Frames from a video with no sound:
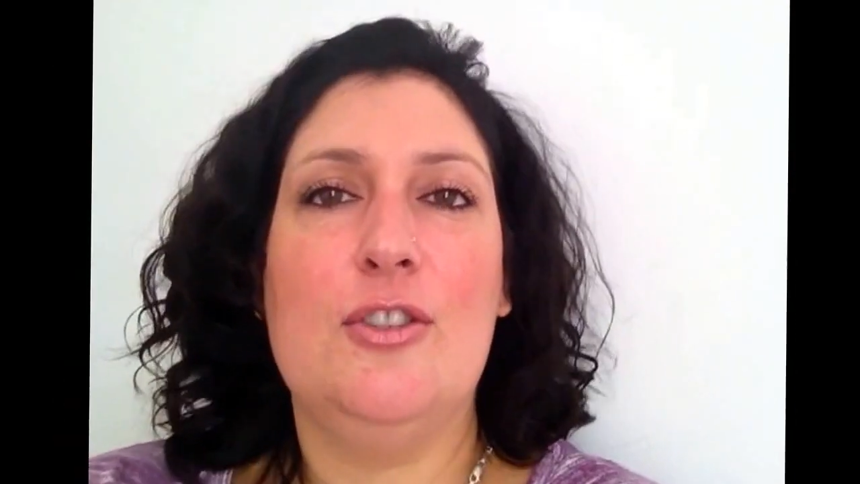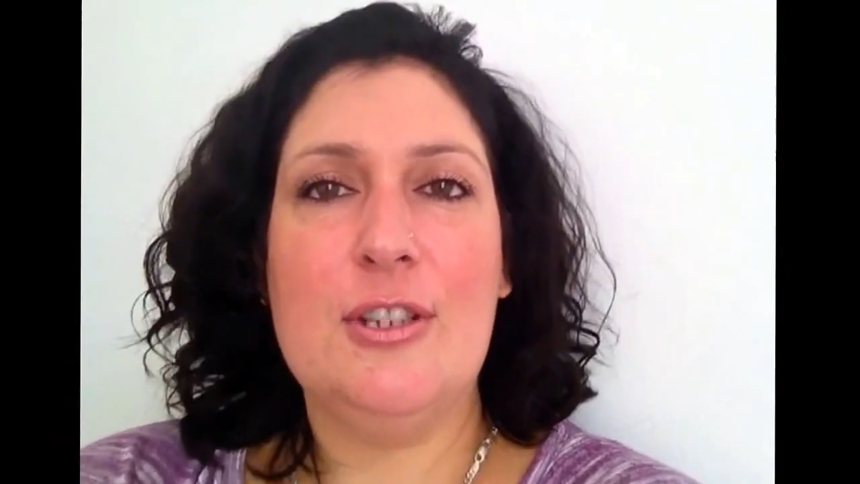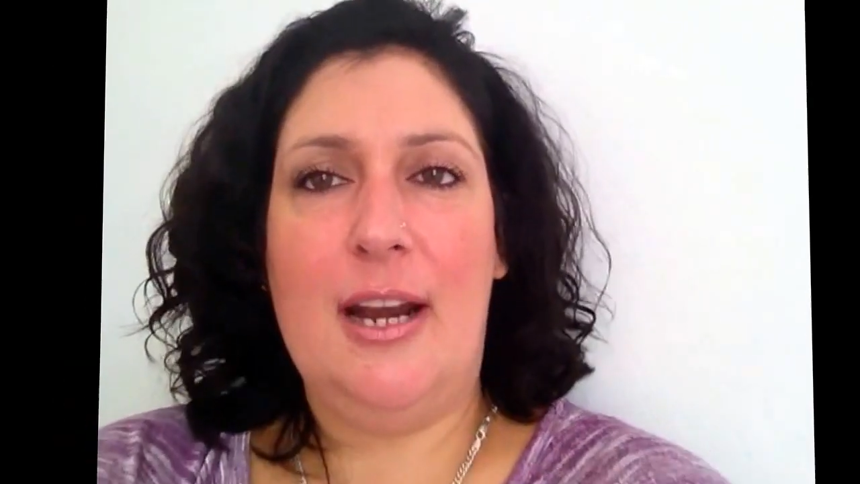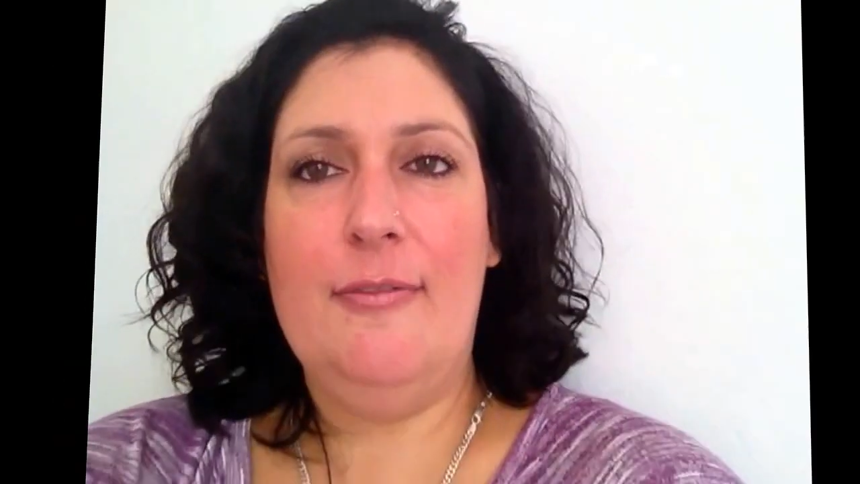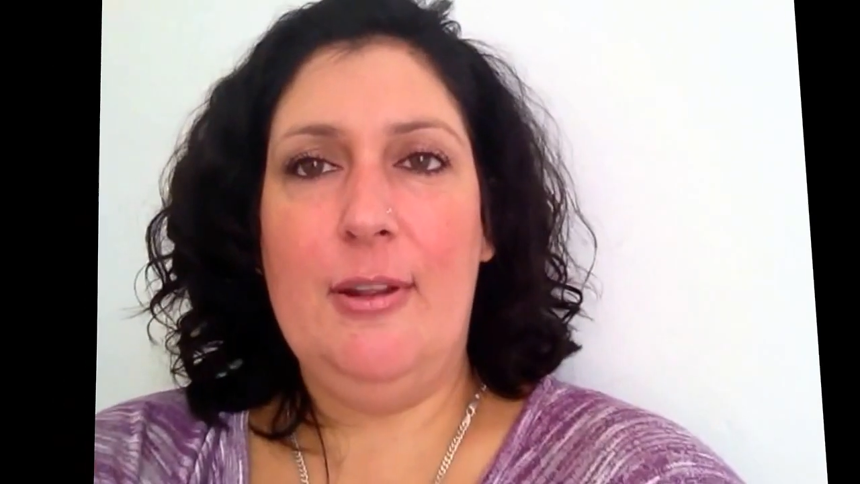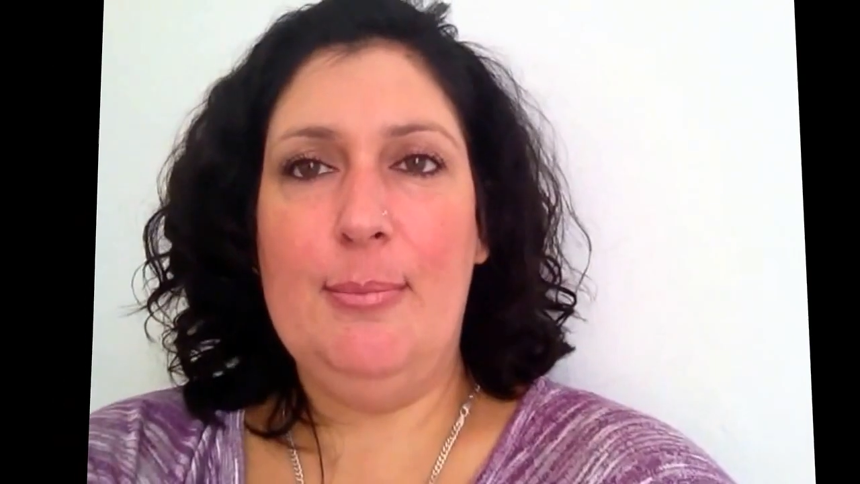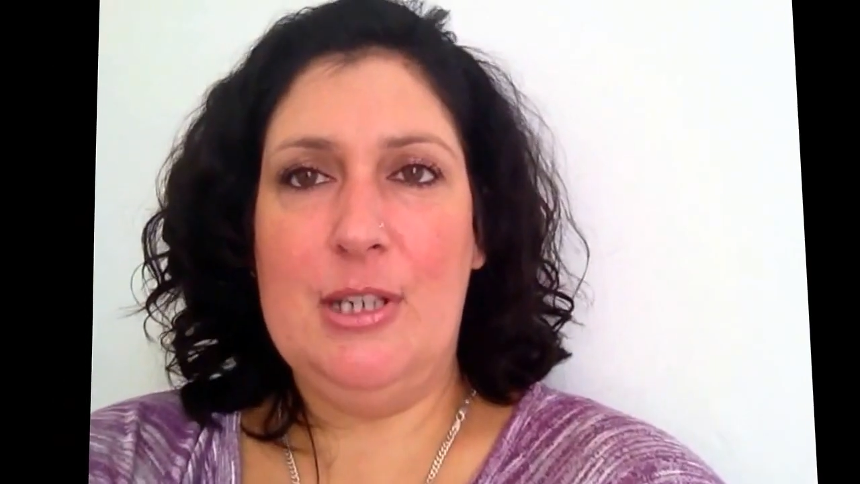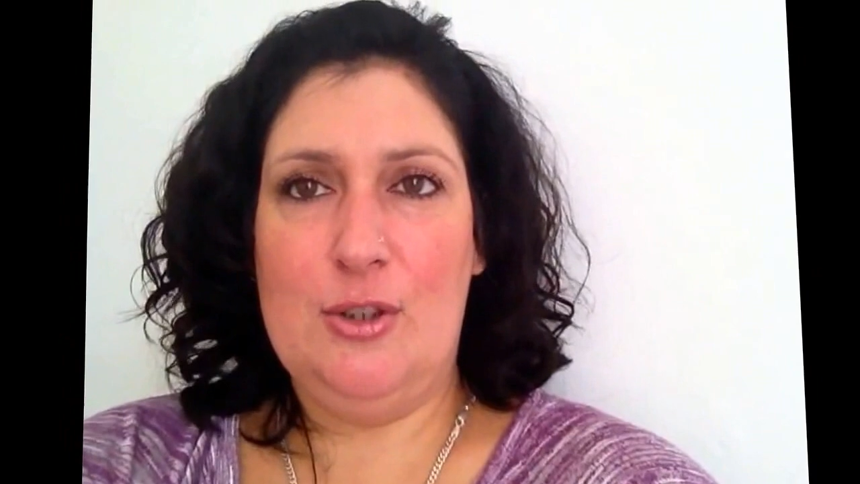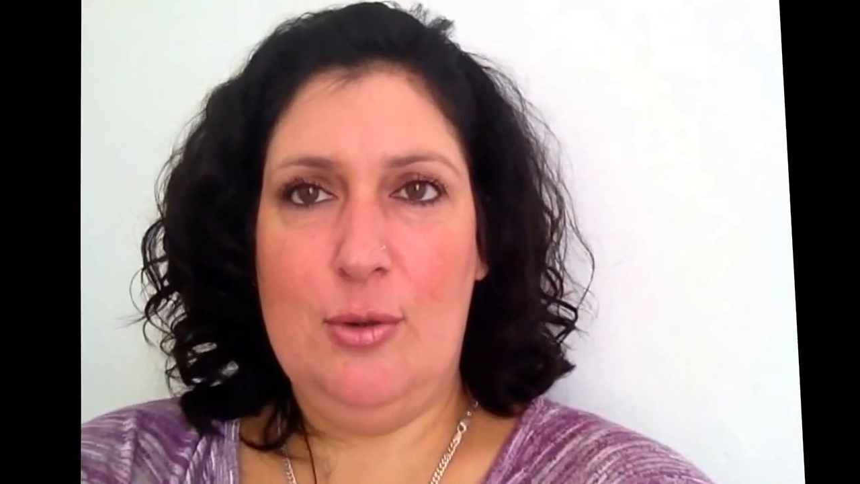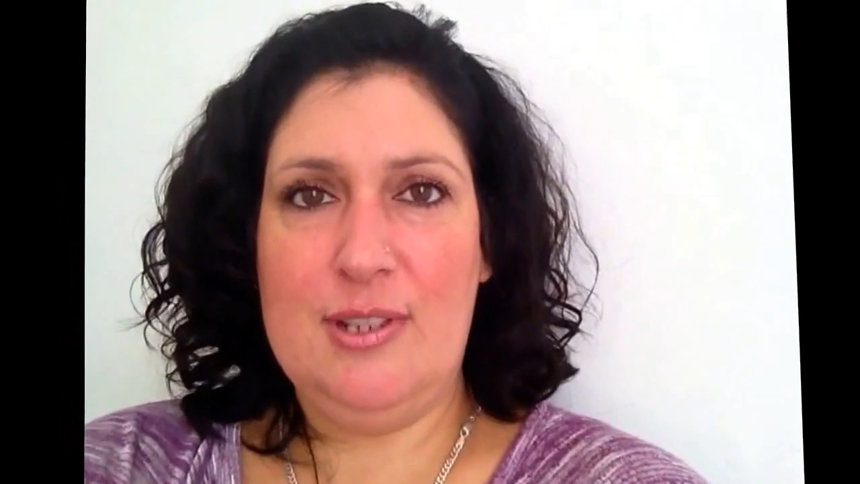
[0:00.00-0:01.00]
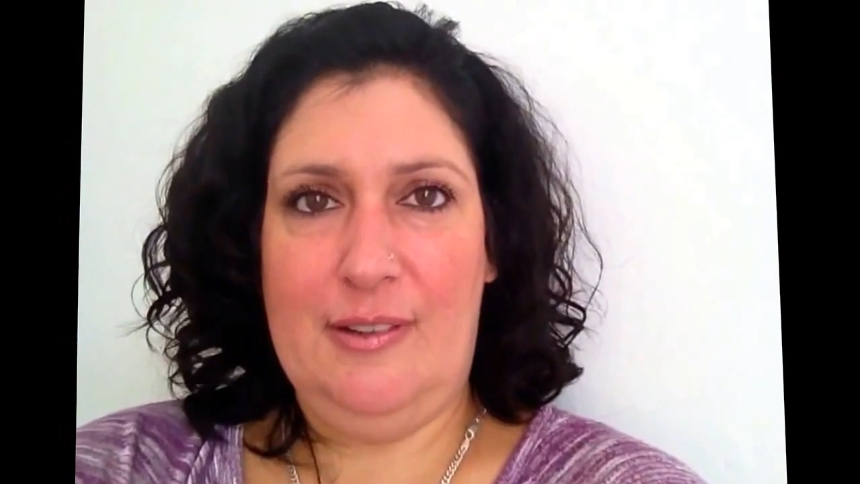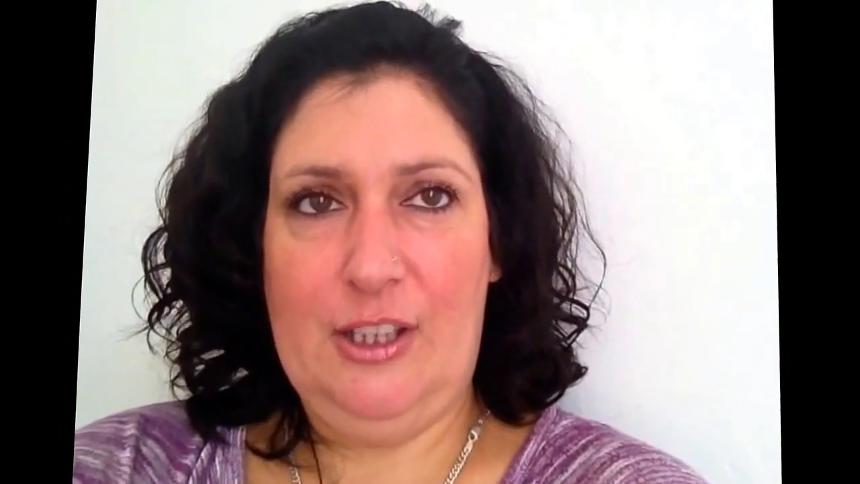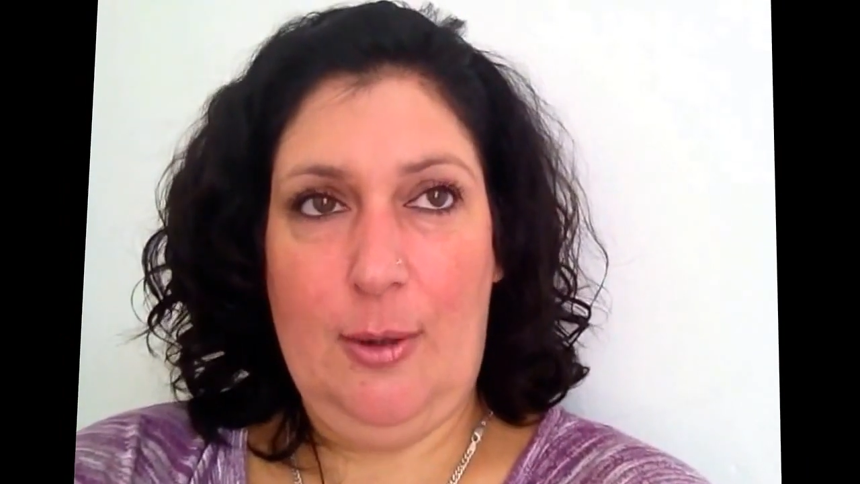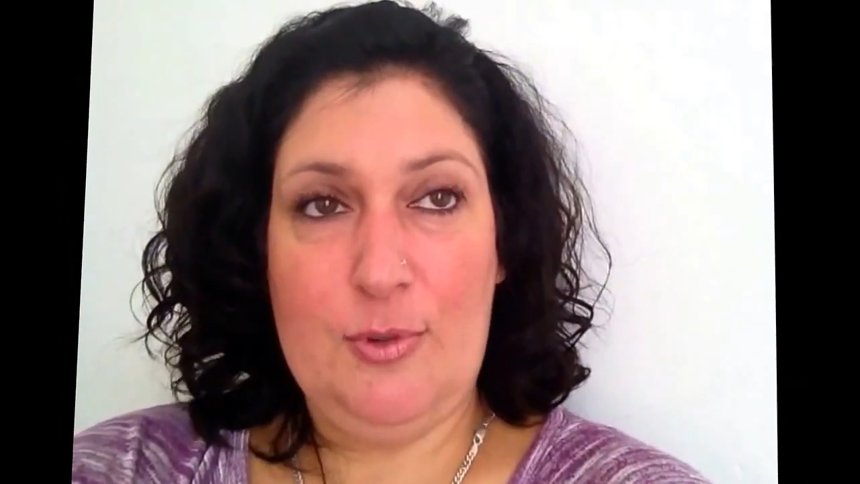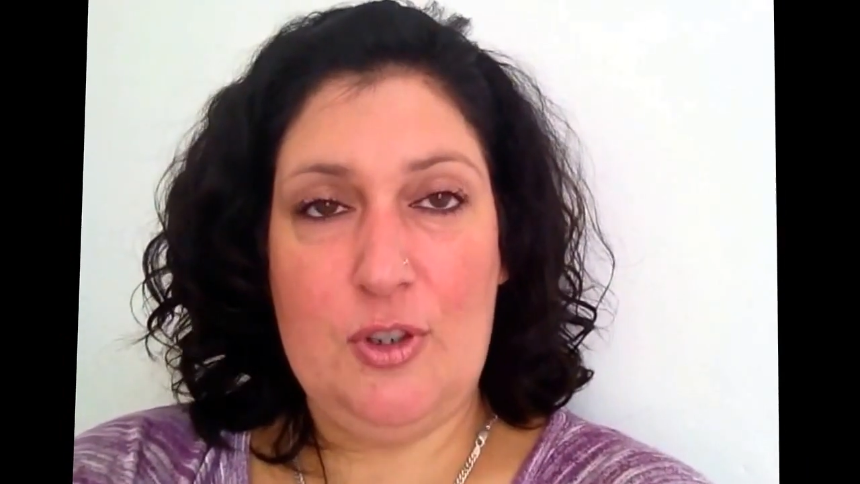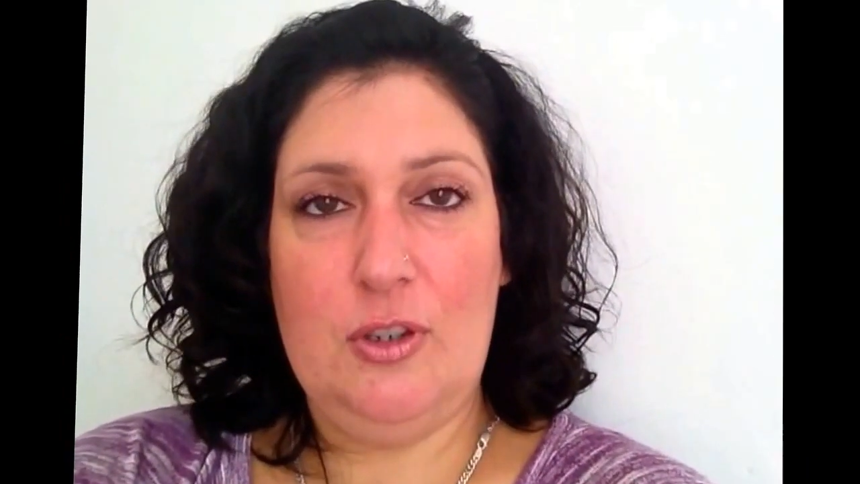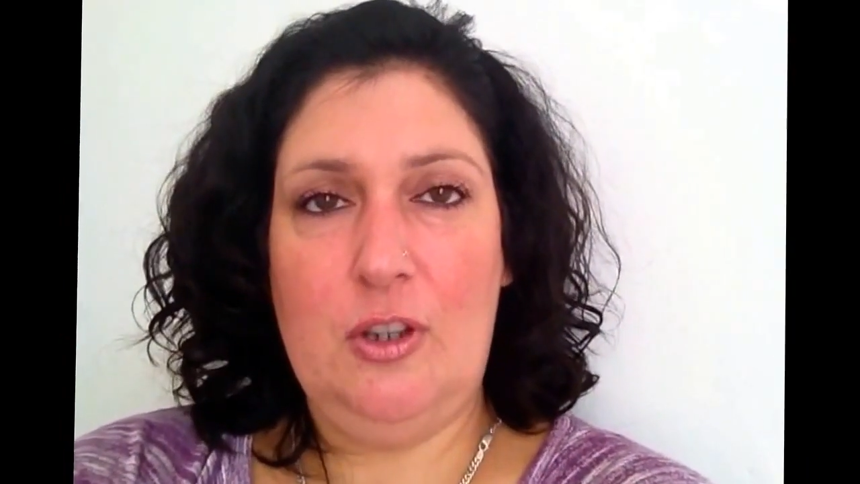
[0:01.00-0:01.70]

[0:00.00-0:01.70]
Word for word: Jusqu'à la fin de mes jours, ça va être comme ça.